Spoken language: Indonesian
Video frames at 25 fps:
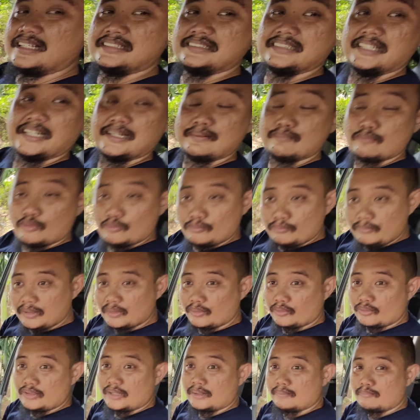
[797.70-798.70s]
cari mobil
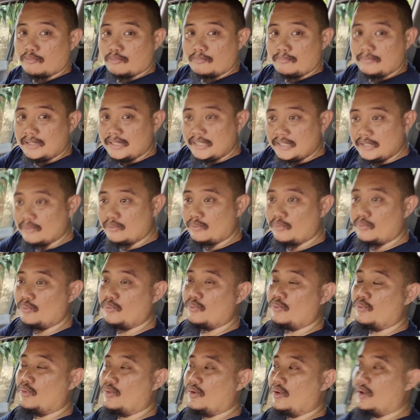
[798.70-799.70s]
Honda
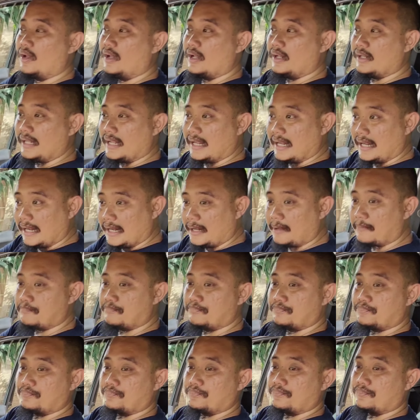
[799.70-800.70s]
Mobilio ya
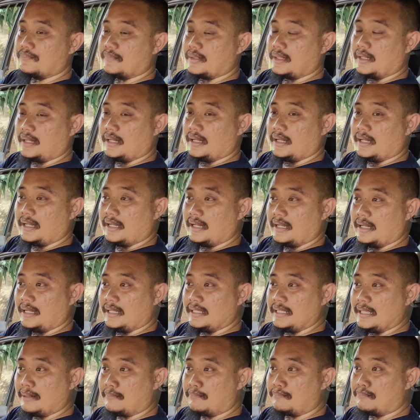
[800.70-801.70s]
uh,
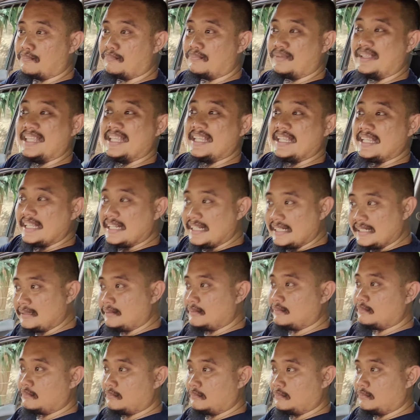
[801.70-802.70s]
yang ingin
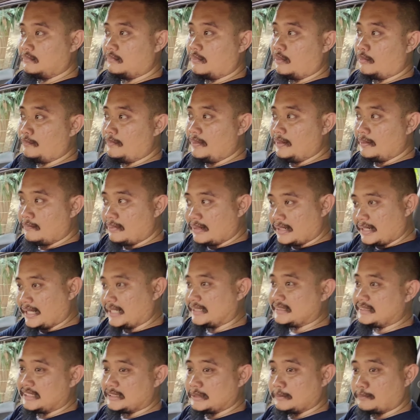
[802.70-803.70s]
mobil
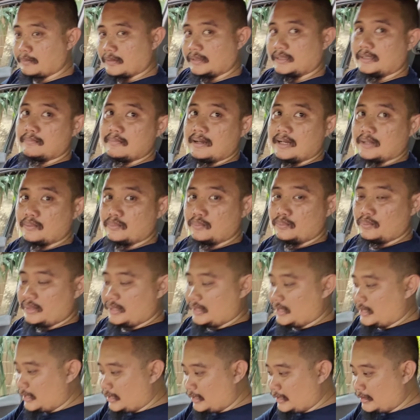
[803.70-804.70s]
bekasnya seperti baru
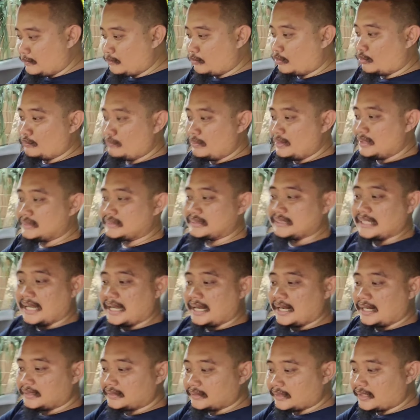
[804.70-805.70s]
ini mobil
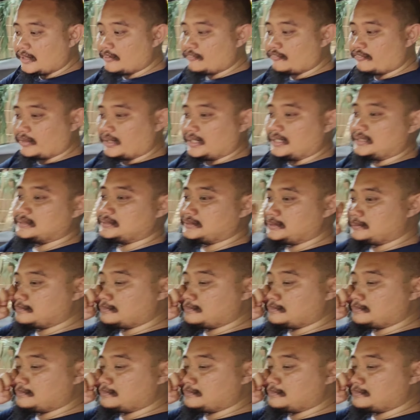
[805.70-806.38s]
sangat referensi